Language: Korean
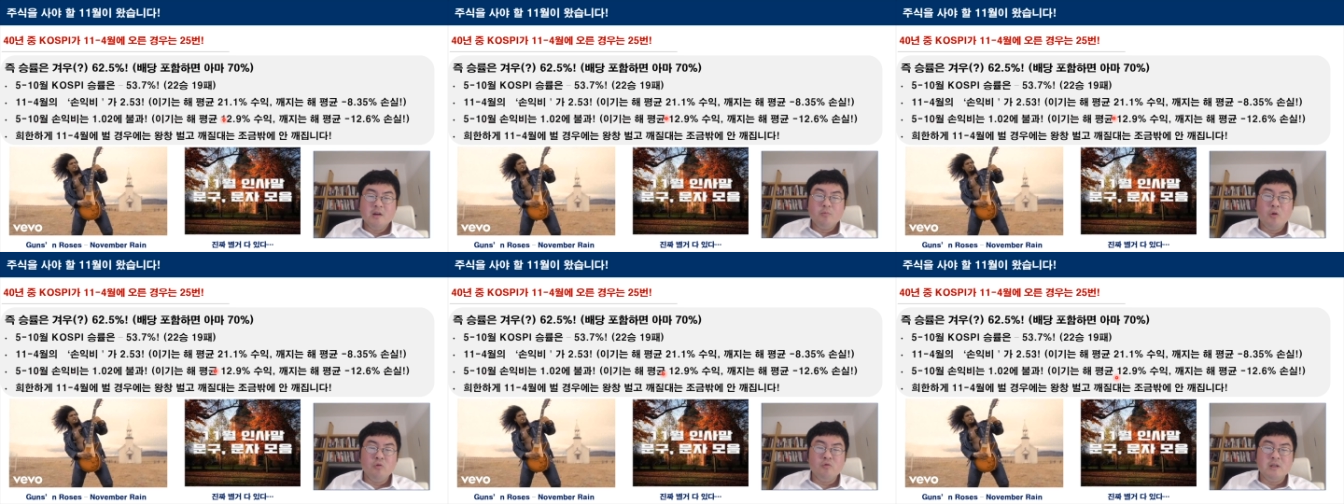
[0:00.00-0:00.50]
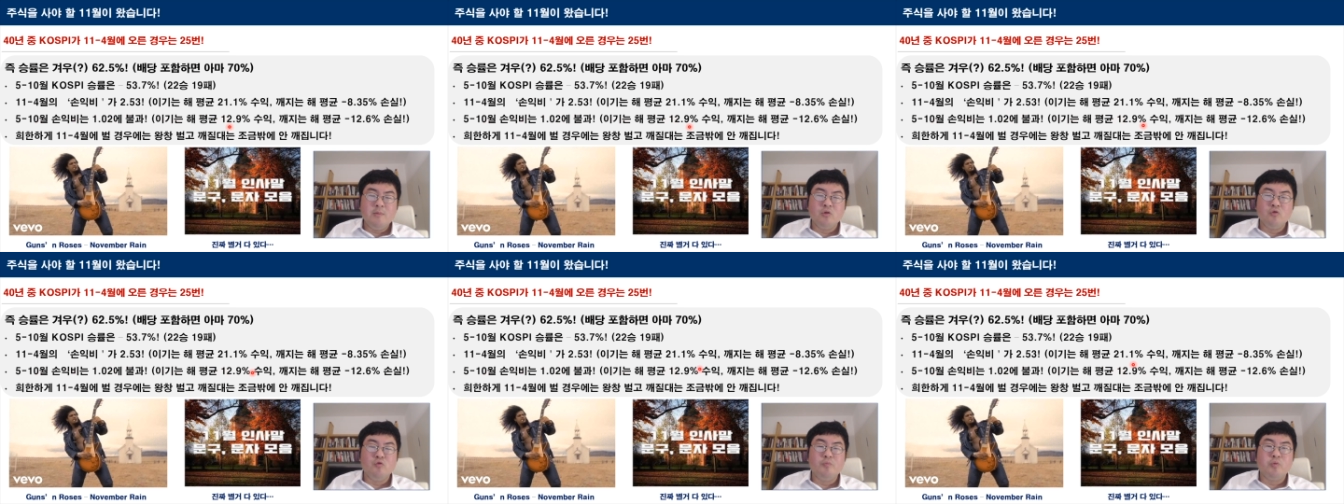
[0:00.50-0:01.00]
평균
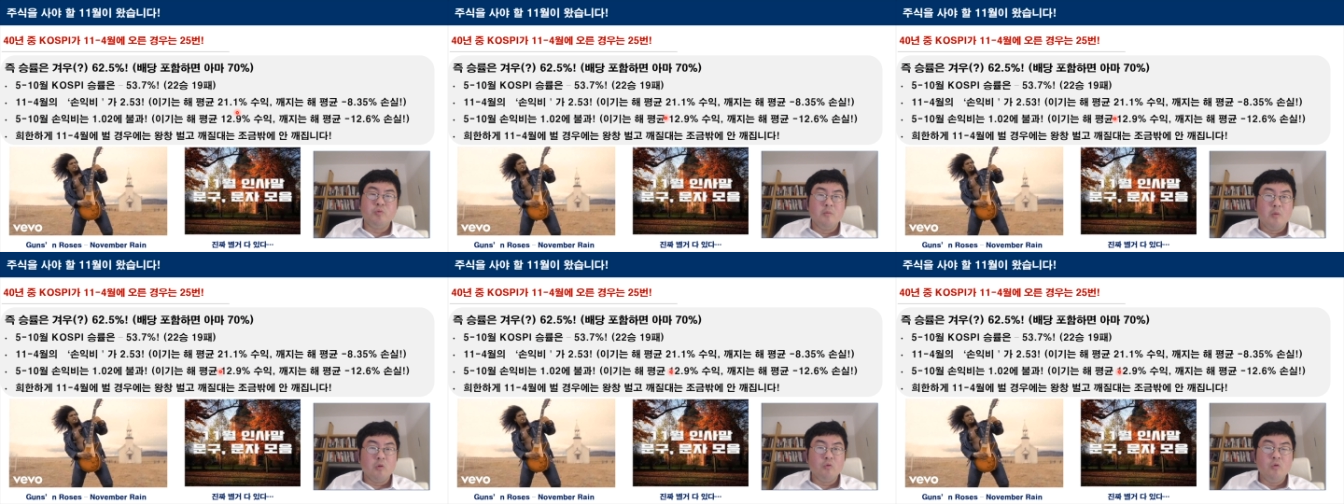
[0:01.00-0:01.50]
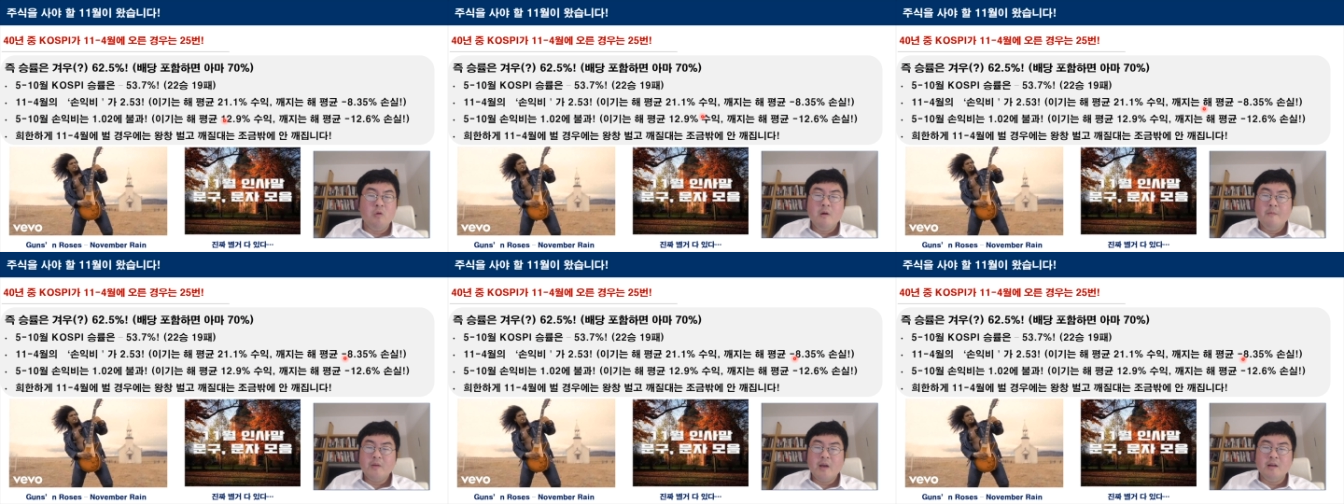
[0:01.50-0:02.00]
12.9%를 먹고
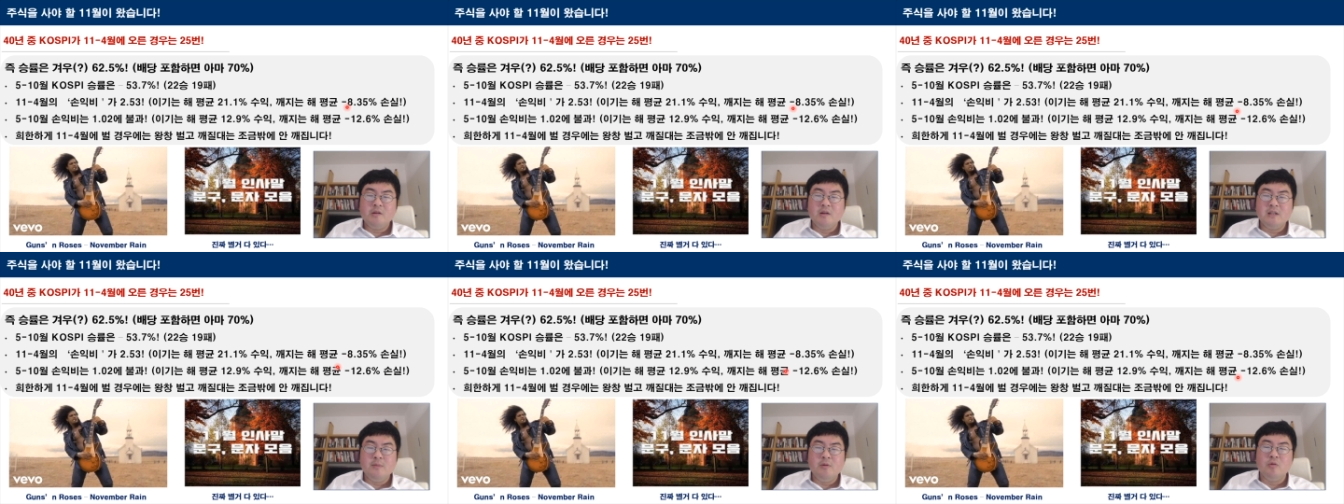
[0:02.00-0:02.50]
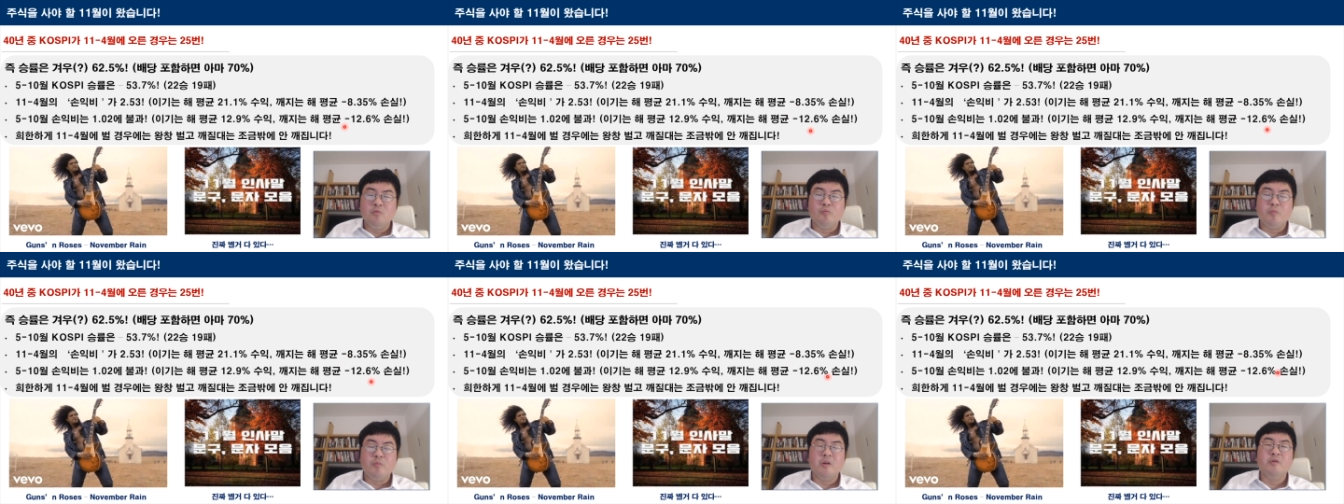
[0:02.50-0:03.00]
깨질 때는
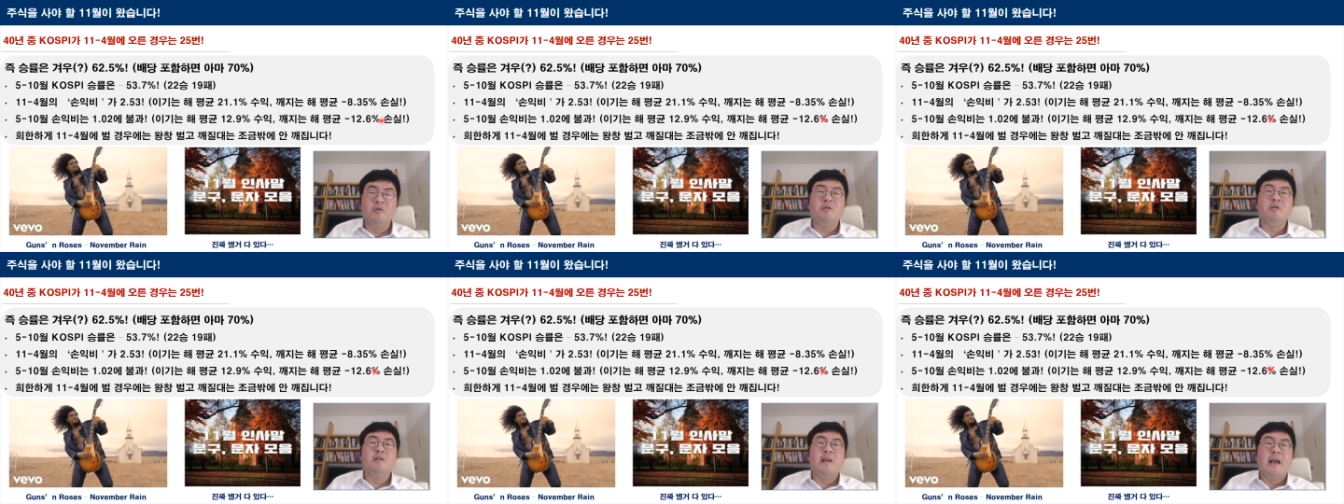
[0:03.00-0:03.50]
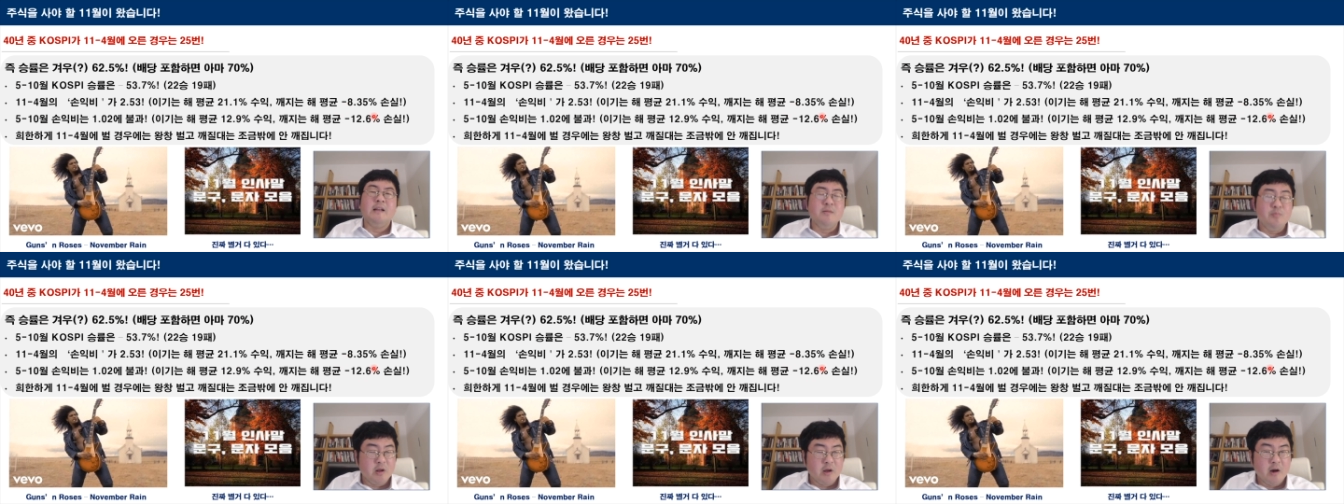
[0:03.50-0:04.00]
12.6%를
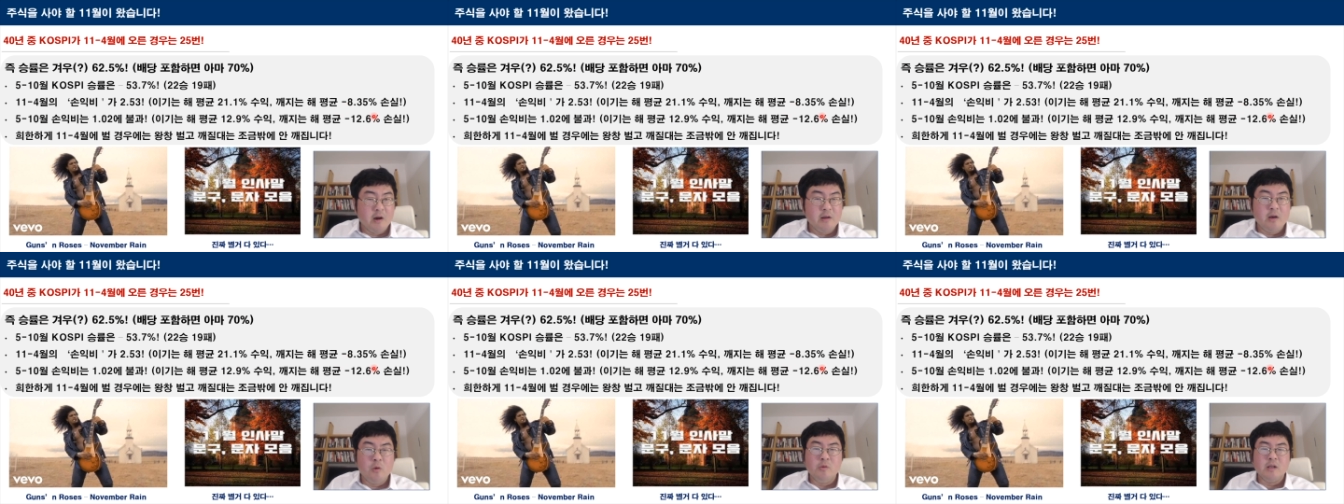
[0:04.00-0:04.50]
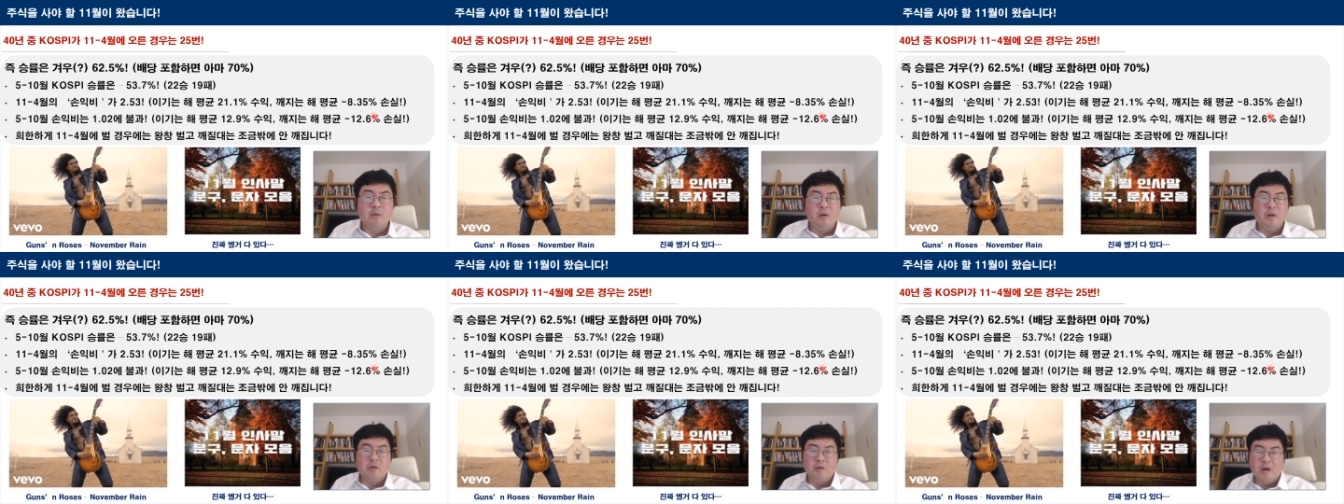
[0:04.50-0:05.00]
깨집니다. 이게 굉장히
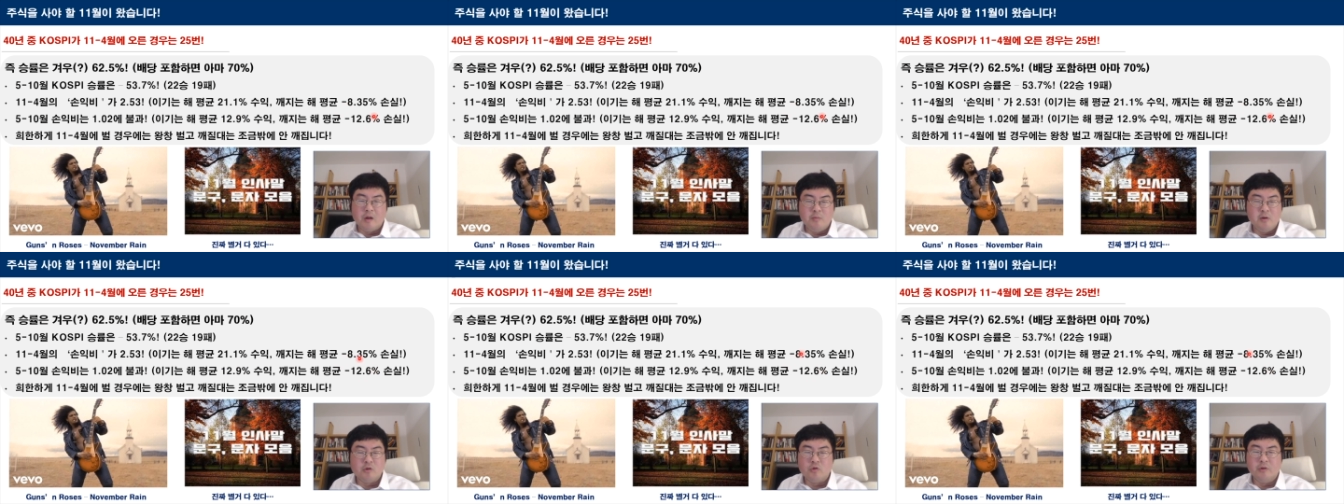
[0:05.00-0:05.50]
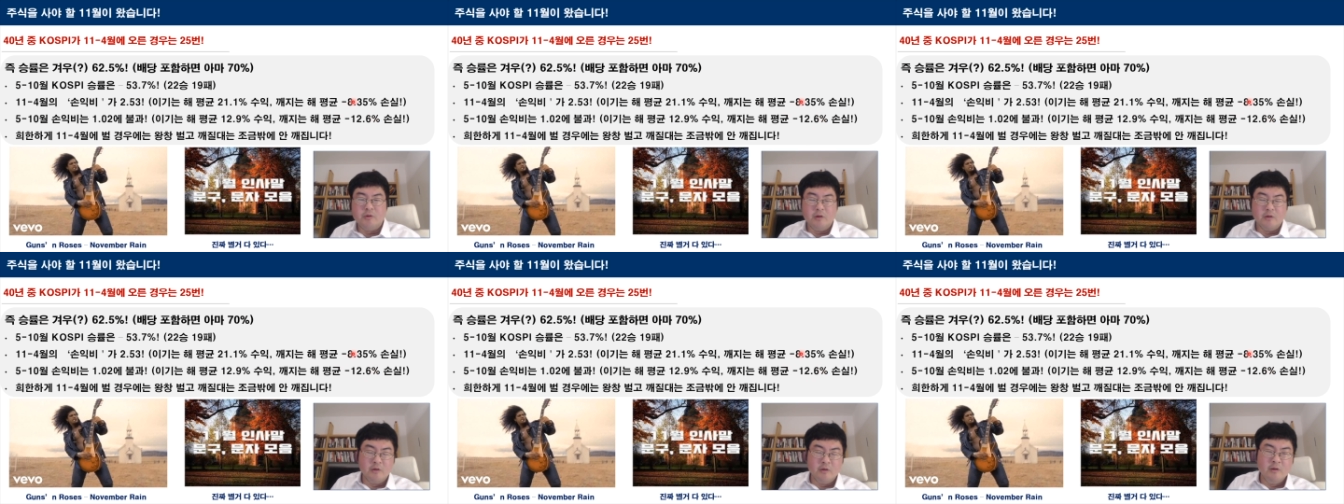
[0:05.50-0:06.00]
미스터리했습니다.
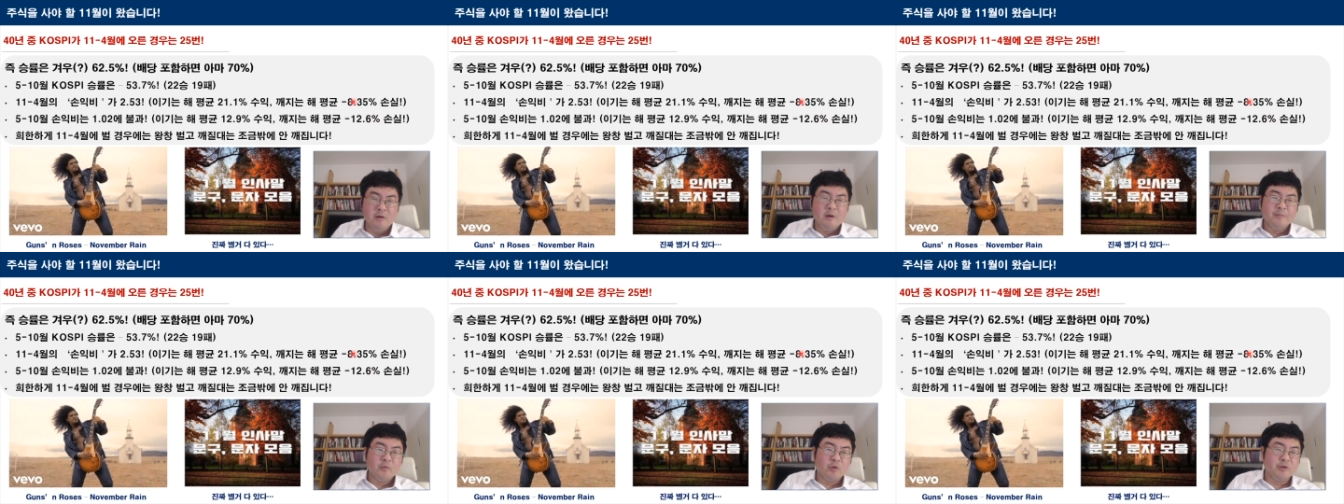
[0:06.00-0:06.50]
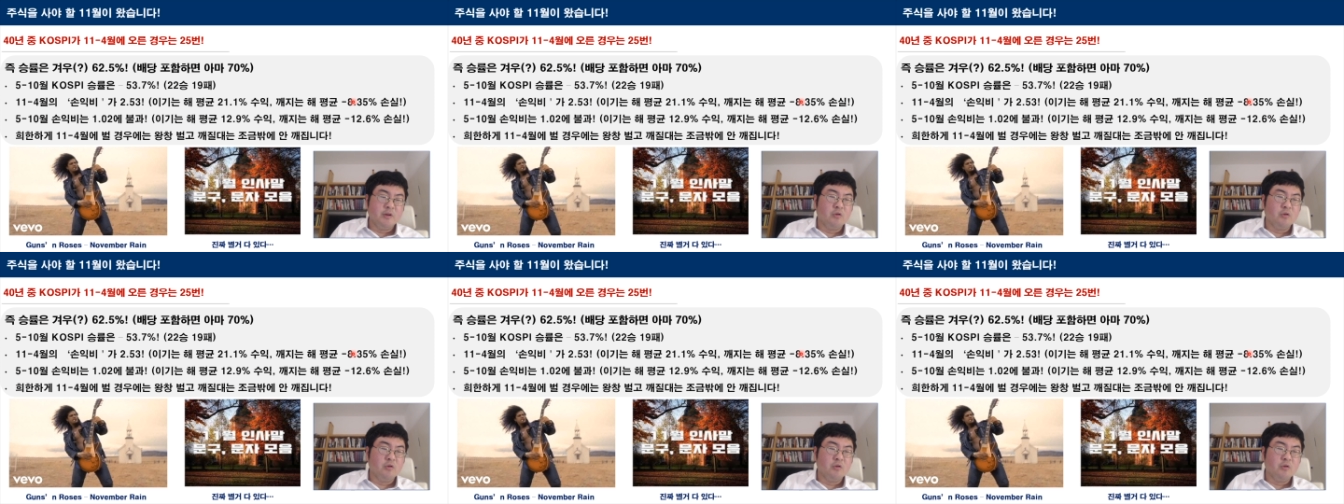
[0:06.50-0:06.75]
저한테는 어쨌든